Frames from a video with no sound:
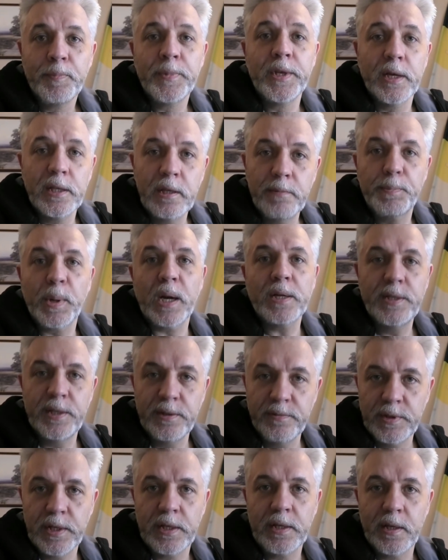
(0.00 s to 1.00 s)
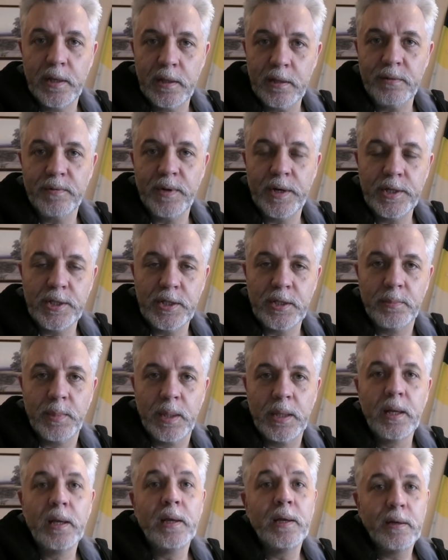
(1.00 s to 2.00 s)
и они противники этого
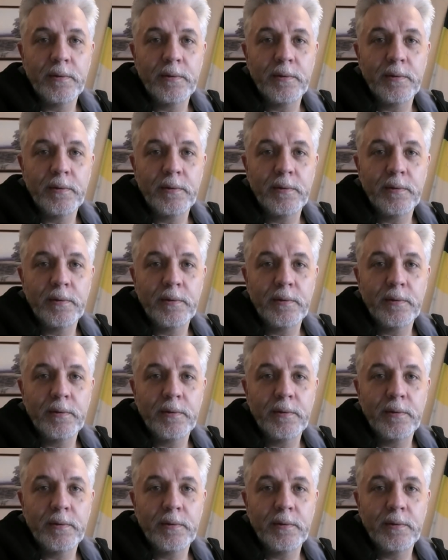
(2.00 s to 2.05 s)
режима.